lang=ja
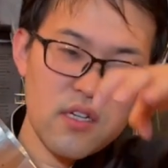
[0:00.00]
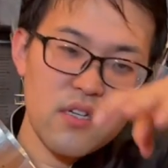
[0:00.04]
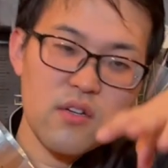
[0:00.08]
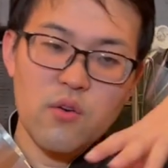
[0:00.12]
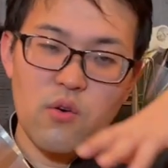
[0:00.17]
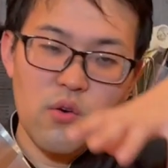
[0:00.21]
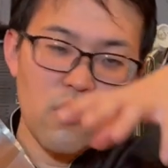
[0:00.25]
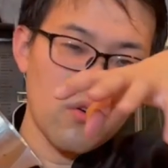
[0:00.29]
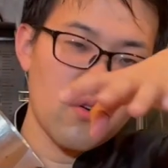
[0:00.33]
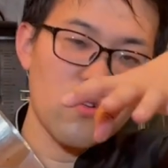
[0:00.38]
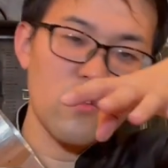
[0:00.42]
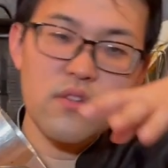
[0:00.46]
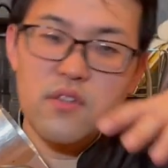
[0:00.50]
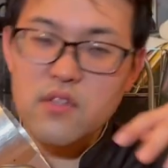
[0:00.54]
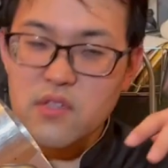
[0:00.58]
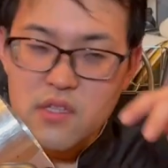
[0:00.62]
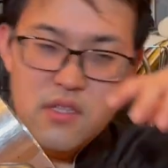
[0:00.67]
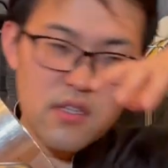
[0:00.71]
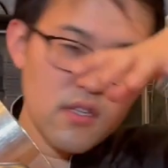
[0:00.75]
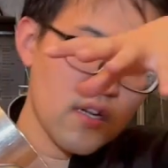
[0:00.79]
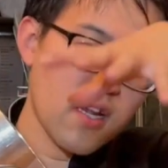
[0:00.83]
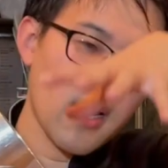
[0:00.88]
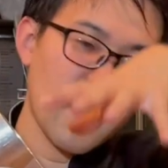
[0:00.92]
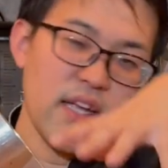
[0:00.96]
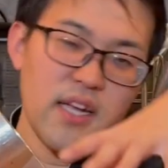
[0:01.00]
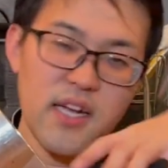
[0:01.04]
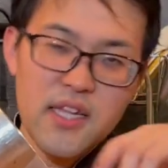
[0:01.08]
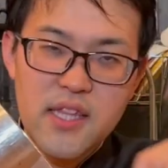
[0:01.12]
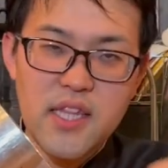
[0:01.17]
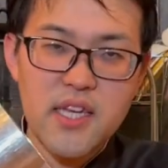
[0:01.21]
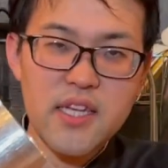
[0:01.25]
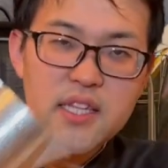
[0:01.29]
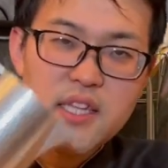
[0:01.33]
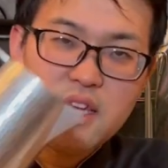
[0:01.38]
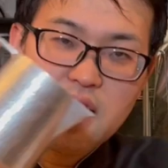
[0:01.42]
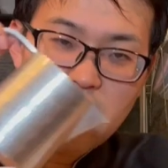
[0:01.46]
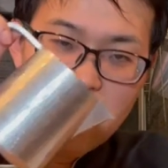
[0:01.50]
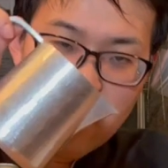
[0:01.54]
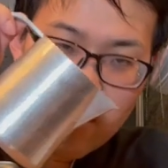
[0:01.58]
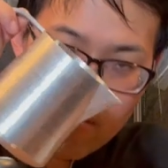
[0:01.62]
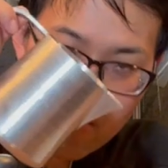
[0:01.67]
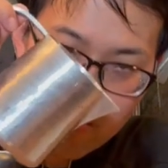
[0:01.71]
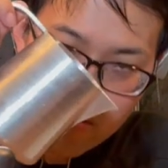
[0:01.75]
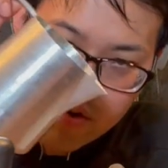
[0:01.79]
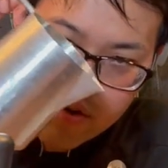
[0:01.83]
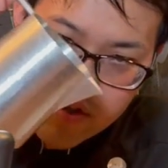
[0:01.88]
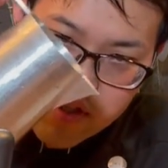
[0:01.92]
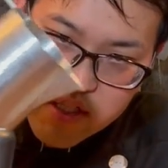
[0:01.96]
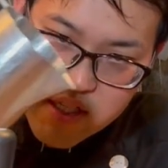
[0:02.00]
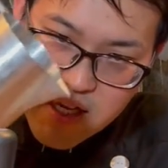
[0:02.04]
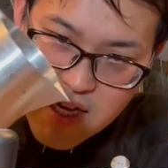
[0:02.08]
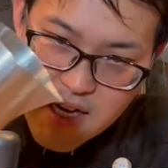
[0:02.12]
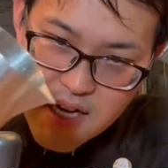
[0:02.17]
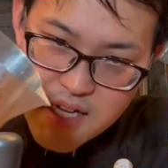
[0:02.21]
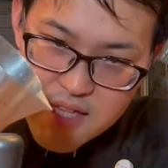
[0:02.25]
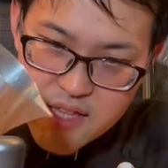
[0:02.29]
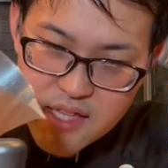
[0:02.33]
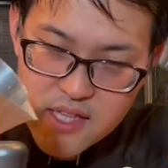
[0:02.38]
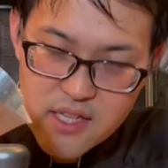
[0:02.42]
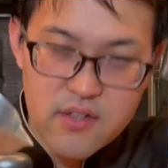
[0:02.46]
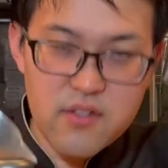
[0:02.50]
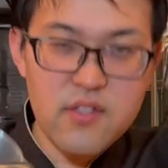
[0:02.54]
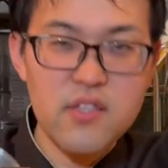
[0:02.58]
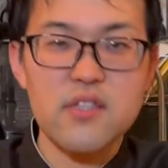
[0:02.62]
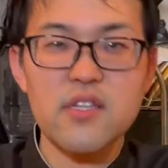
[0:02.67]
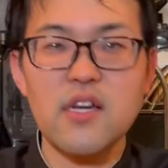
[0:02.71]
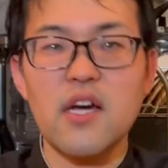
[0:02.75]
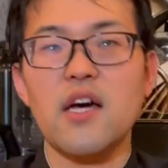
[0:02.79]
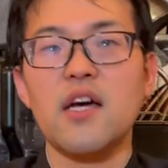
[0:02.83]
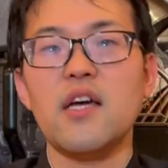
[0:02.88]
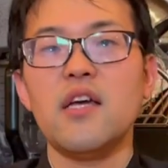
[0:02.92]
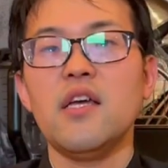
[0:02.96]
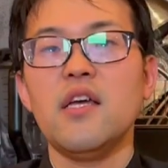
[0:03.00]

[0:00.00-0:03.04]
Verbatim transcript: こうラインができてからこう振り下がっていくですか